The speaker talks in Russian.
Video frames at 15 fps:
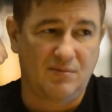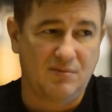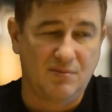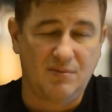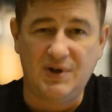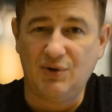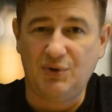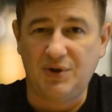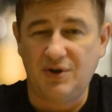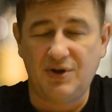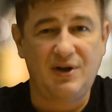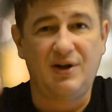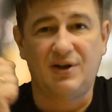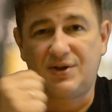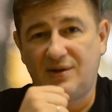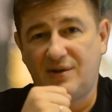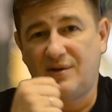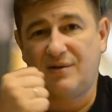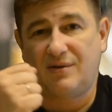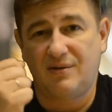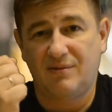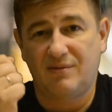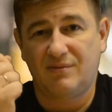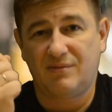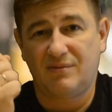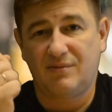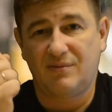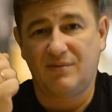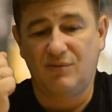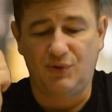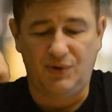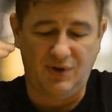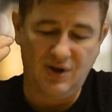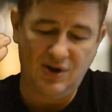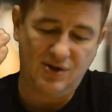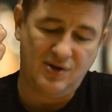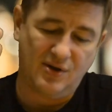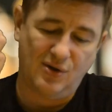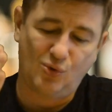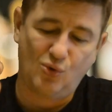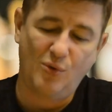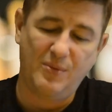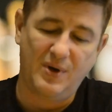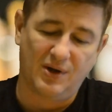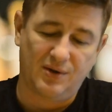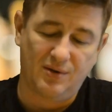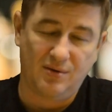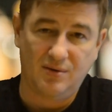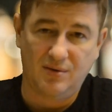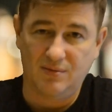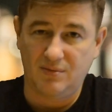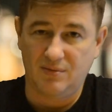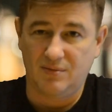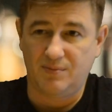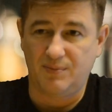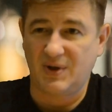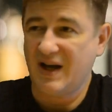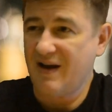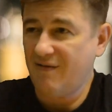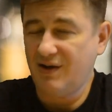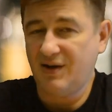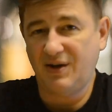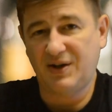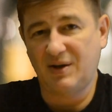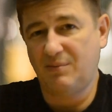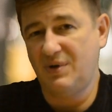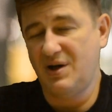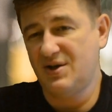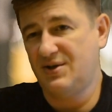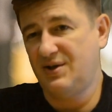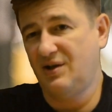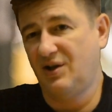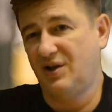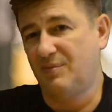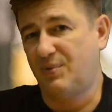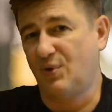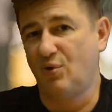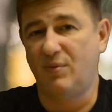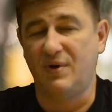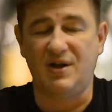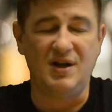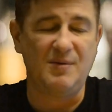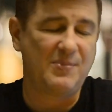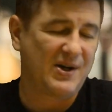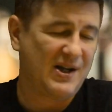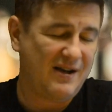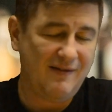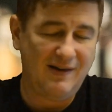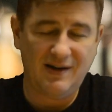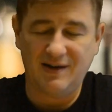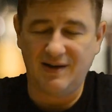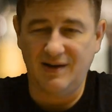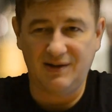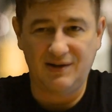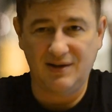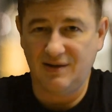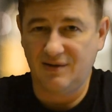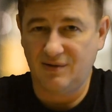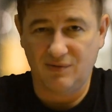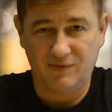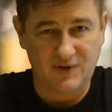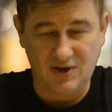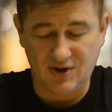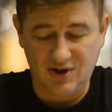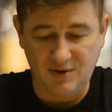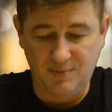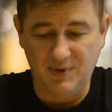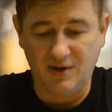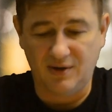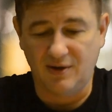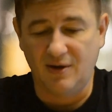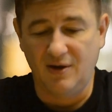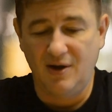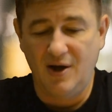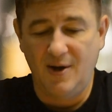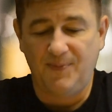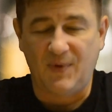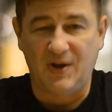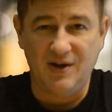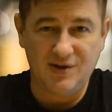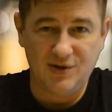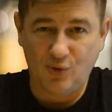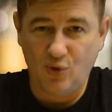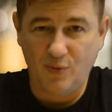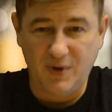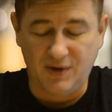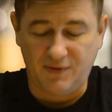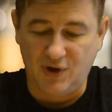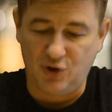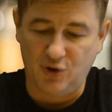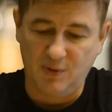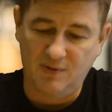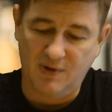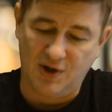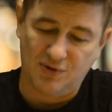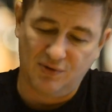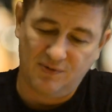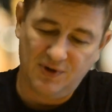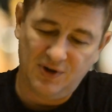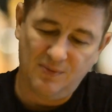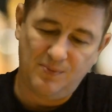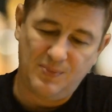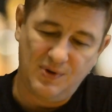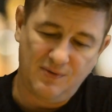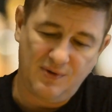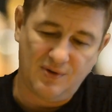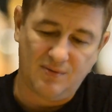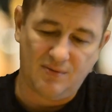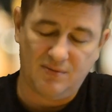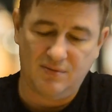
мне вот интересно, вот есть документ, правильно ли там были сделаны пробы, неправильно, это второстепенно – есть документ, в котором говорится, вот в этом пиве